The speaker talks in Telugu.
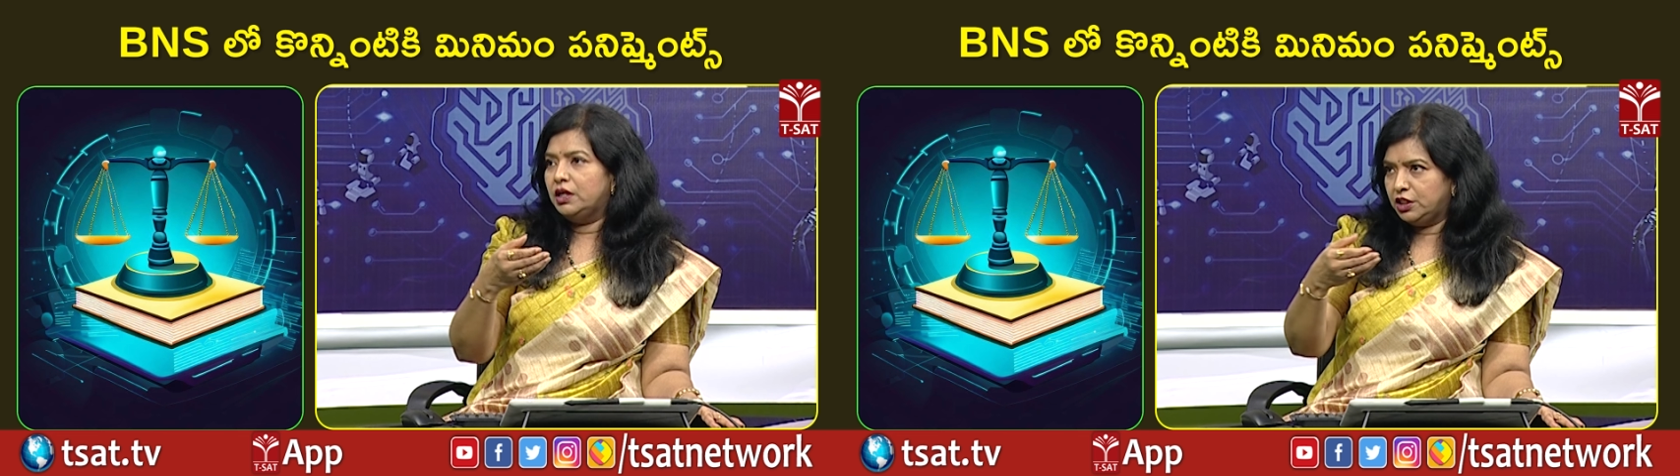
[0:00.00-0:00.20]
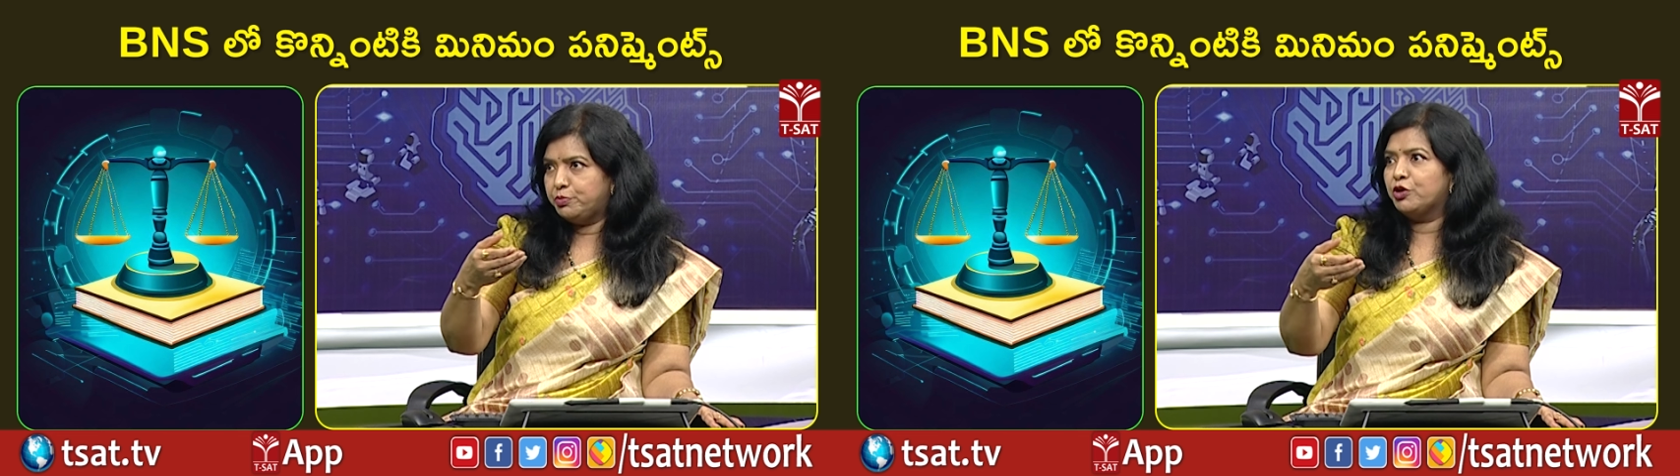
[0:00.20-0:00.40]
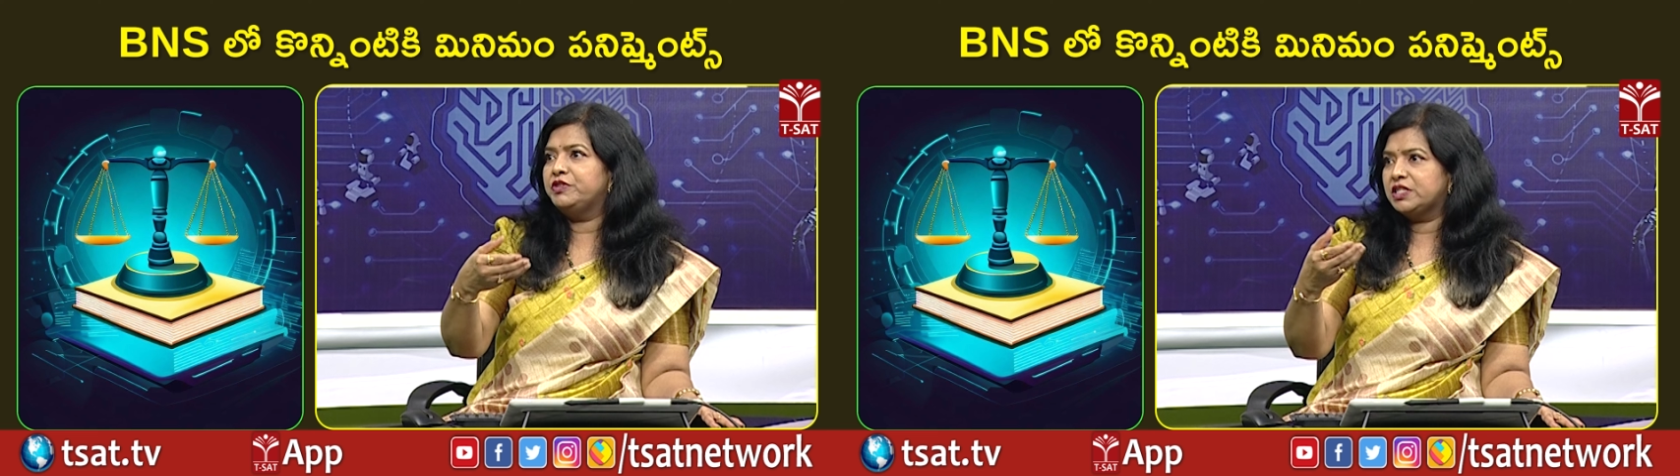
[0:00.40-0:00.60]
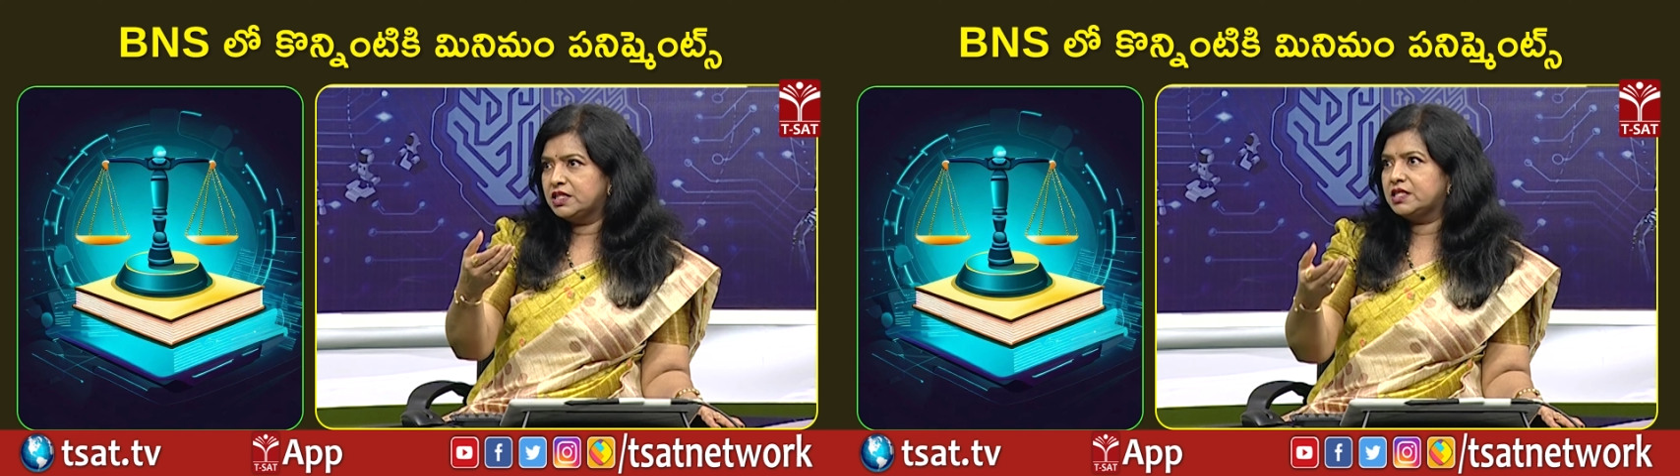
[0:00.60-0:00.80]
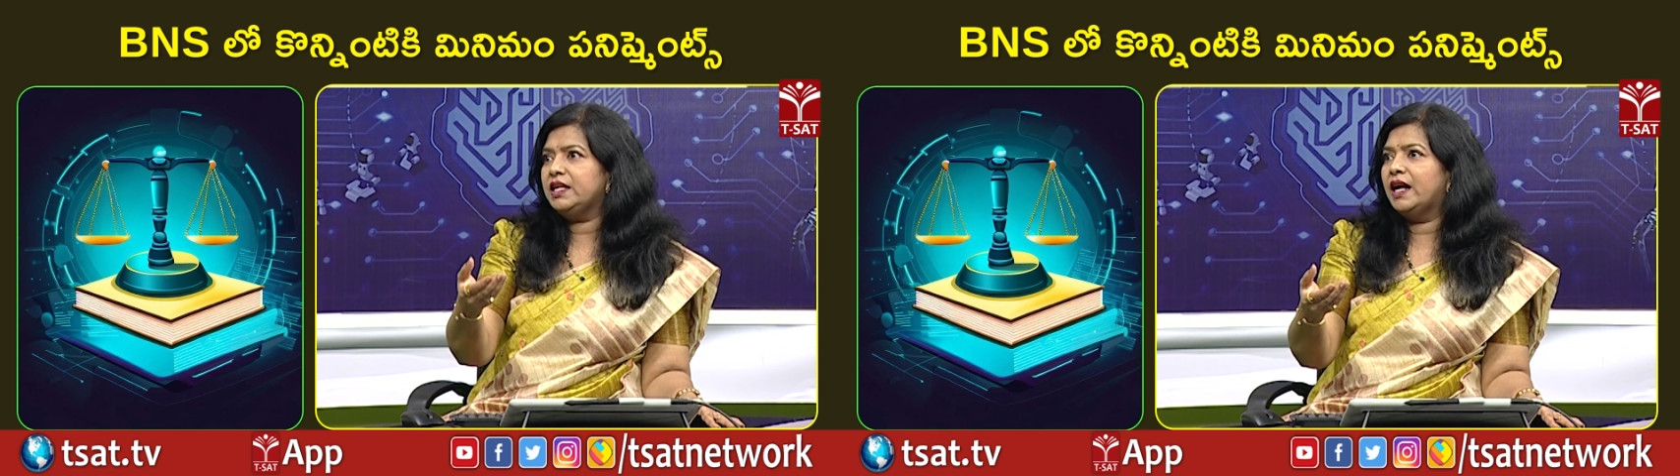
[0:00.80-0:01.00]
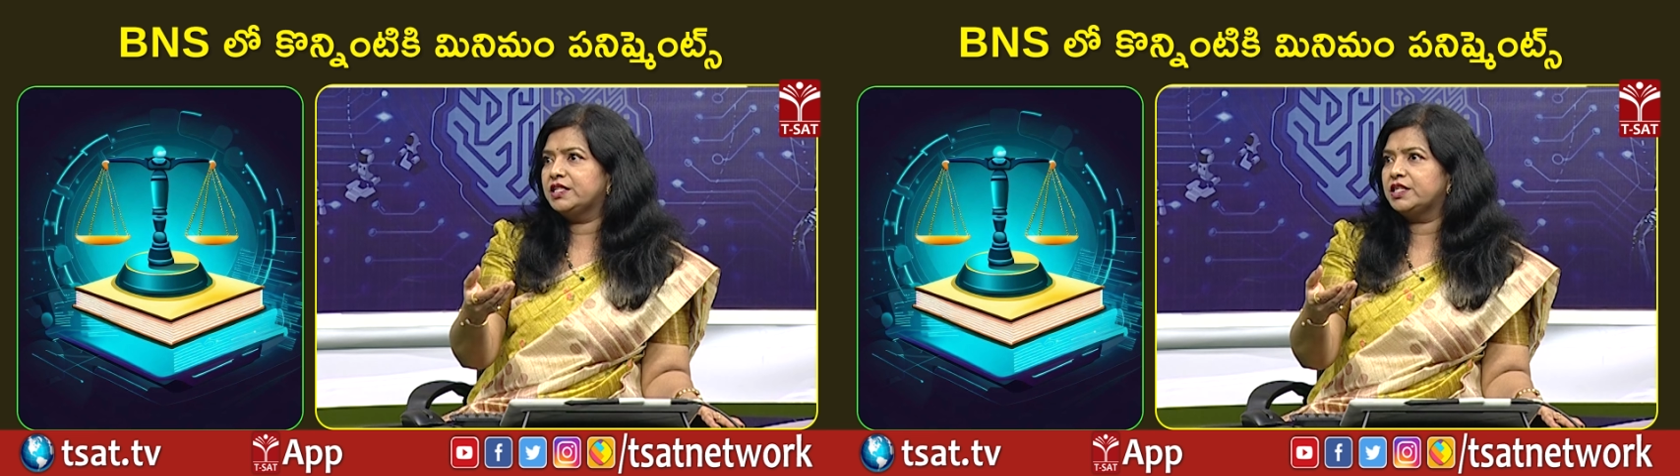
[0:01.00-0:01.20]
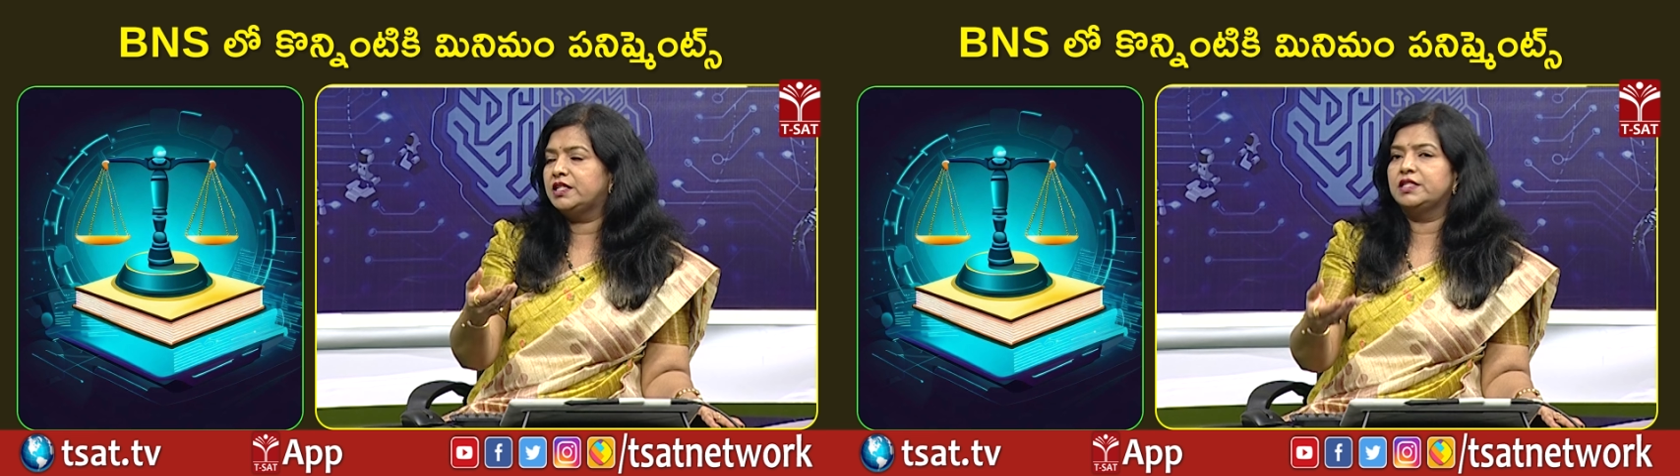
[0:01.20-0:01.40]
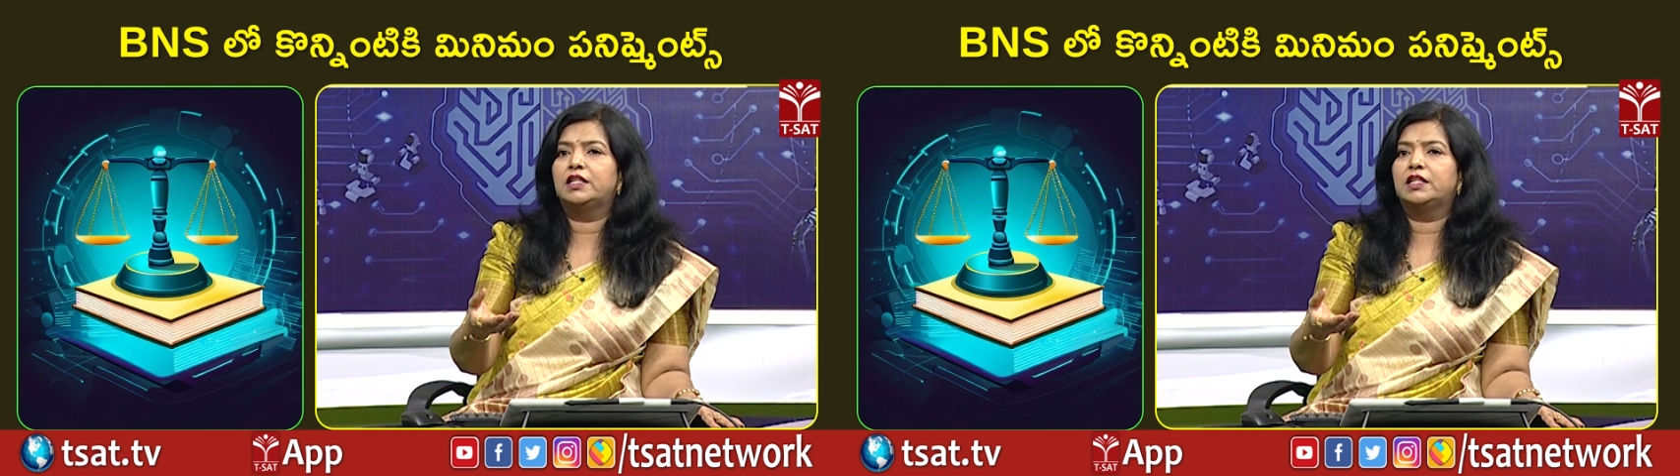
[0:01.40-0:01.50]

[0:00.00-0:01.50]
ఈ ప్రొవిజన్స్ని యాడ్ చేయడం